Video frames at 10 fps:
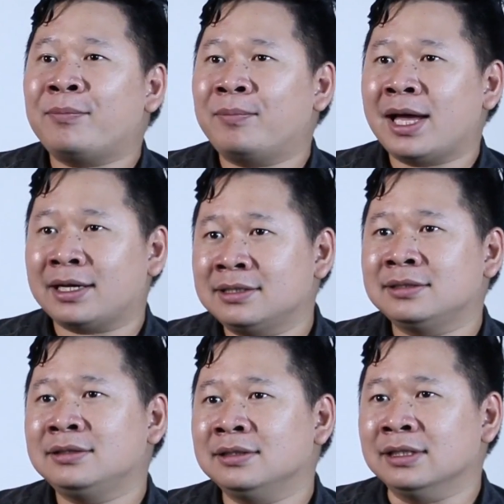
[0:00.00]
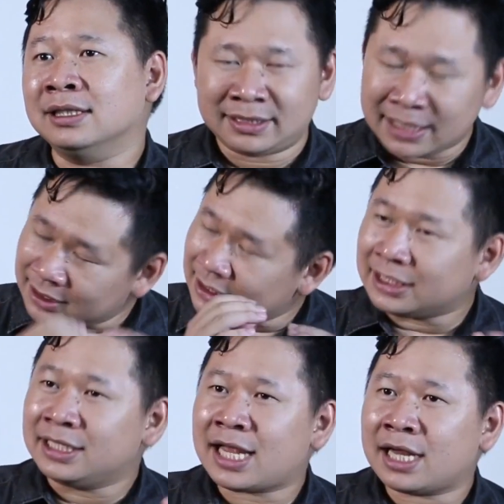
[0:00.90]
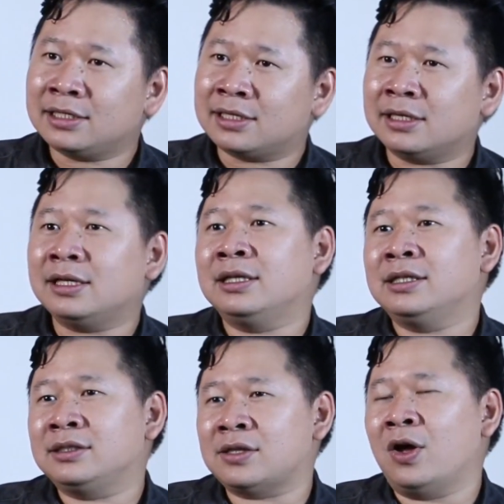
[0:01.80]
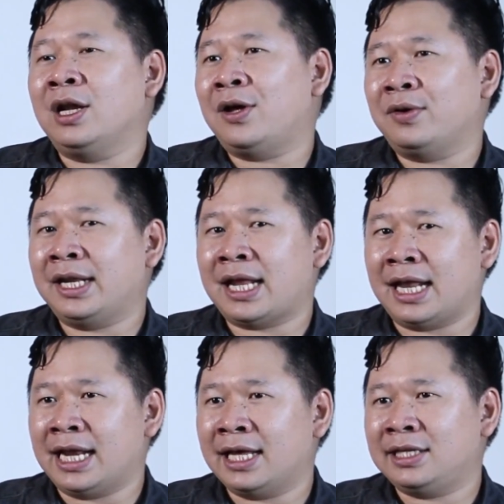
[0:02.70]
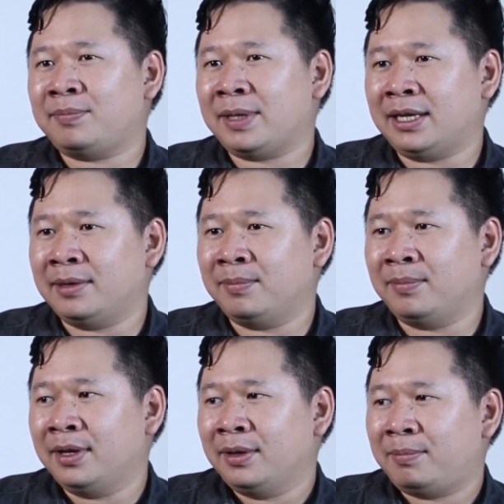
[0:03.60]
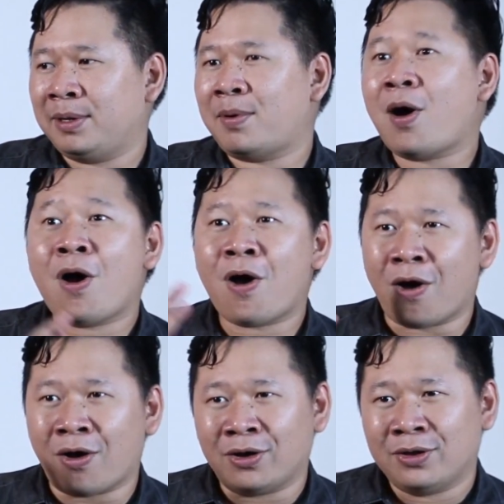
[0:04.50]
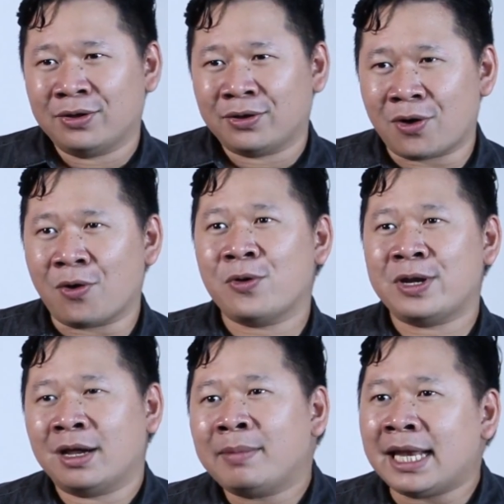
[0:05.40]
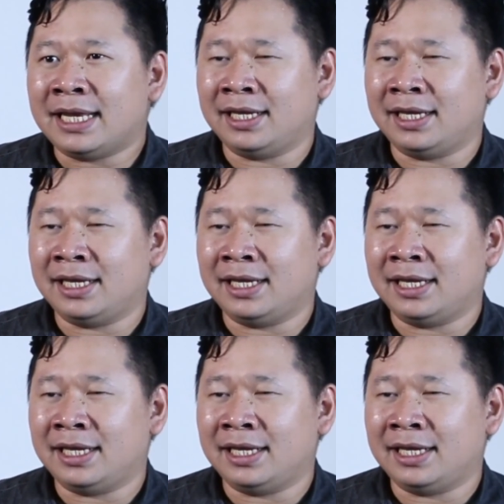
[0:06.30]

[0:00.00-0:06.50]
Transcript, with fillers: ทำมากขึ้น ในสิ่งที่ท่านเคยสอนเราในฐานะที่เป็นเป็นพ่อของคนทั้งแผ่น